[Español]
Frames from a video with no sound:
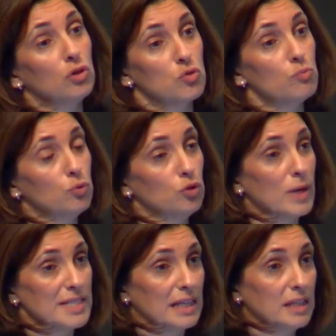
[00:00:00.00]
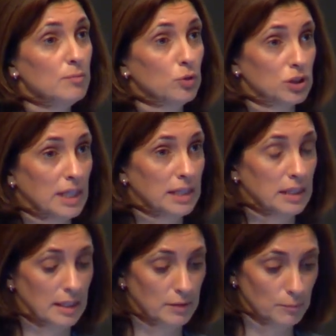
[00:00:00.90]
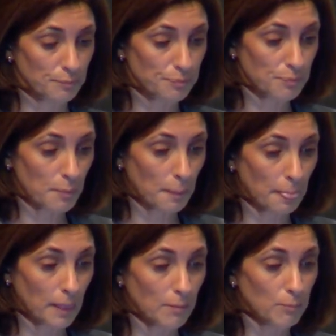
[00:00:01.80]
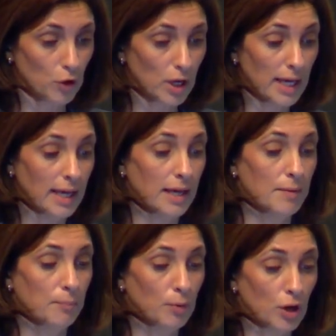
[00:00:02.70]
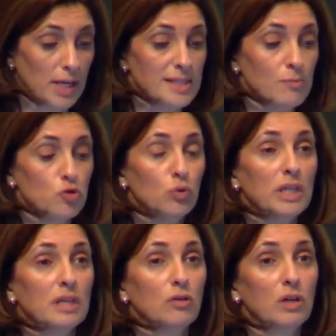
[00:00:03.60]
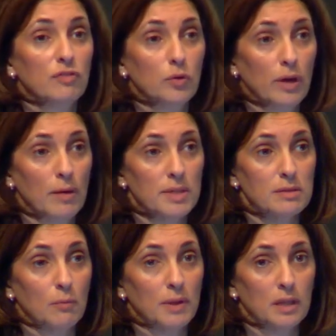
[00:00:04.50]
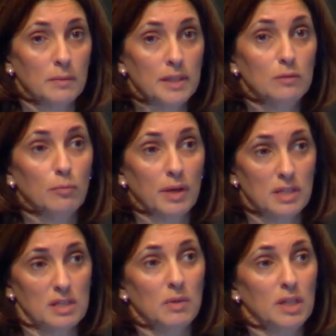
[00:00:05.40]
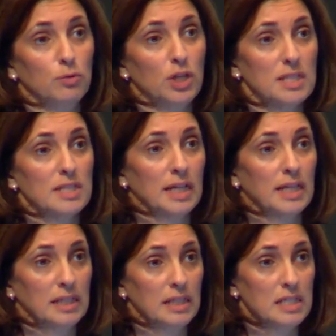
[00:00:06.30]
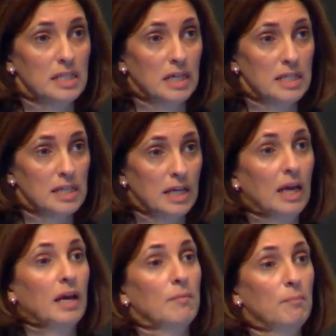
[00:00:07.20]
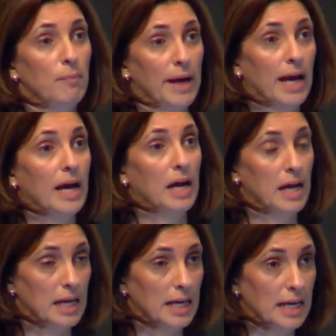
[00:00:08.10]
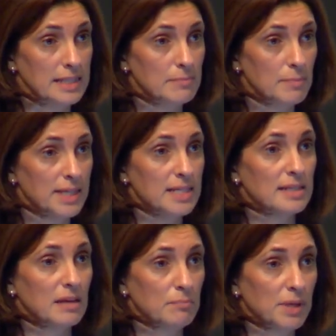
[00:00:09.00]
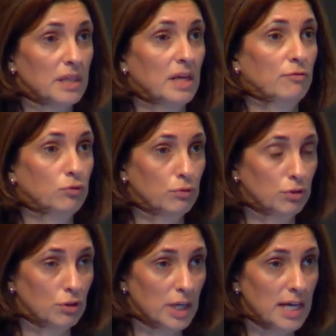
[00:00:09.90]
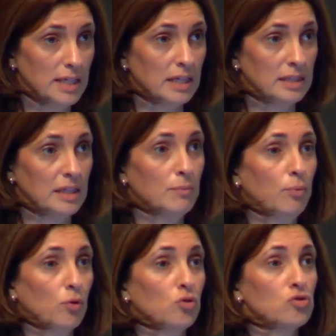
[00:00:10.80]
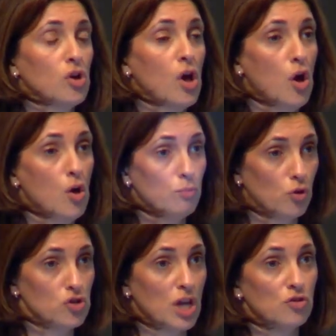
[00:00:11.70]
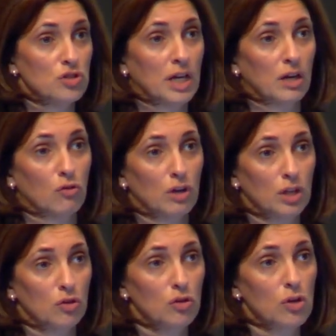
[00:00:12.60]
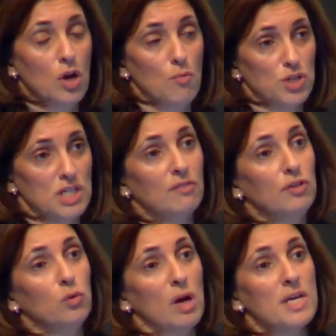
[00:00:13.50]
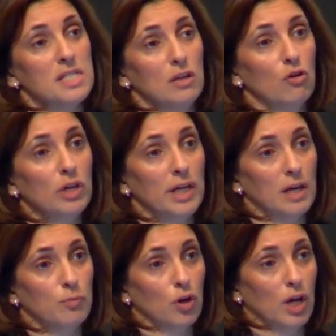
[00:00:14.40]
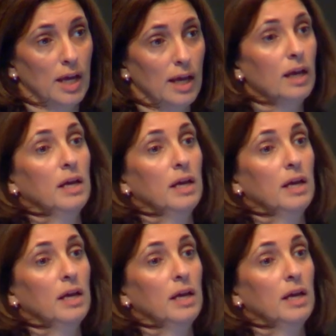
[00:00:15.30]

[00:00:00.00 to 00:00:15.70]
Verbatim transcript: es un punto bastante importante. ¿Por qué? estamos utilizando la figura de préstamo participativo? Precisamente por estas características que para las empresas que empiezan a funcionar y que tienen pocos, pocos años de recorrido, pues es la figura más idónea, porque